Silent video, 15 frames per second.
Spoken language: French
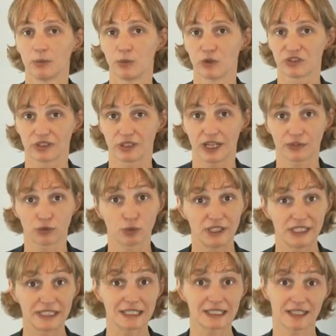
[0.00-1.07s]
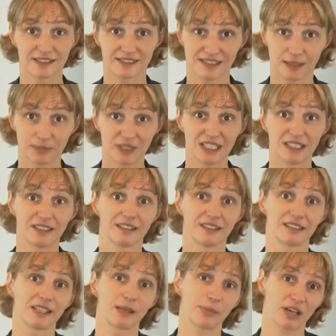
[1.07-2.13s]
mais cela souligne la
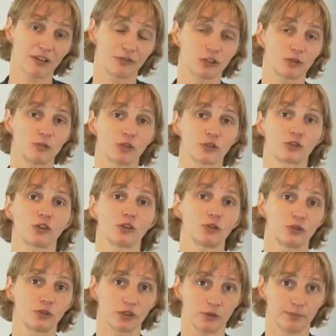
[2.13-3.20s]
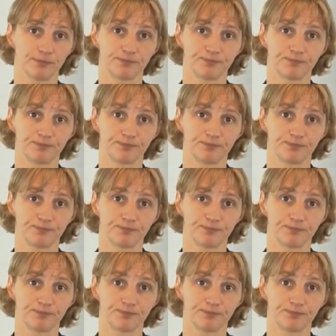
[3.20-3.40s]
stabilité des performances dans le temps.